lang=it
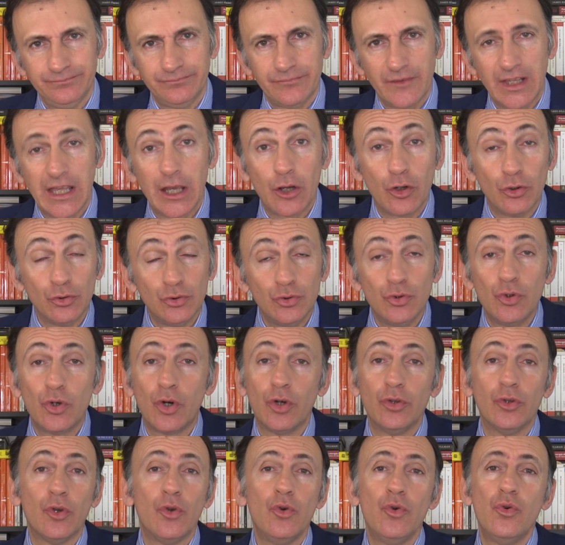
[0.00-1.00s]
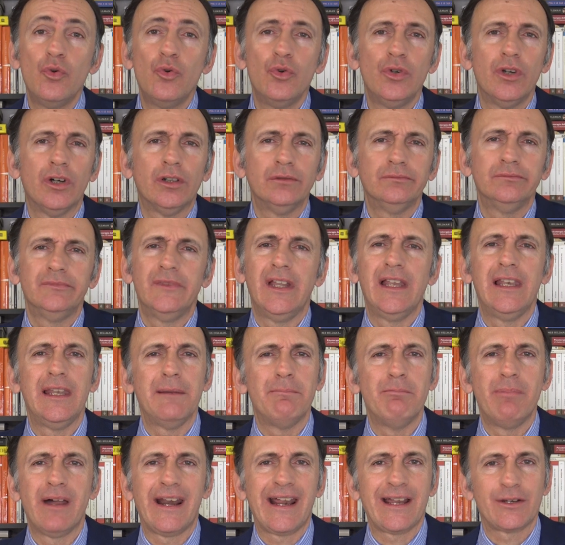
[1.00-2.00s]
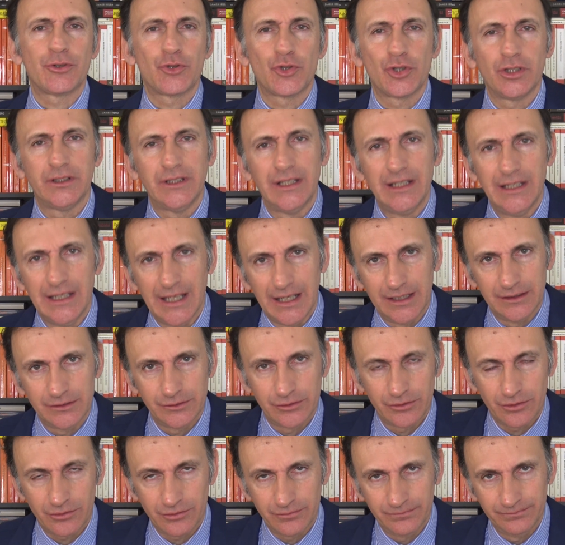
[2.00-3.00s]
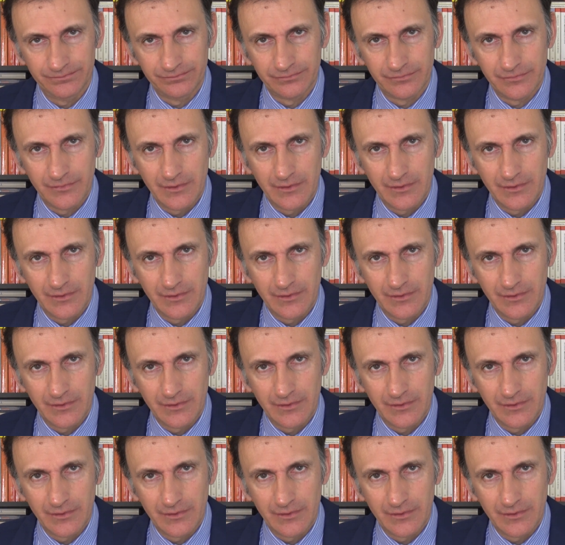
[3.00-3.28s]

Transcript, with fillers: che conducono l'uno nelle braccia dell'altro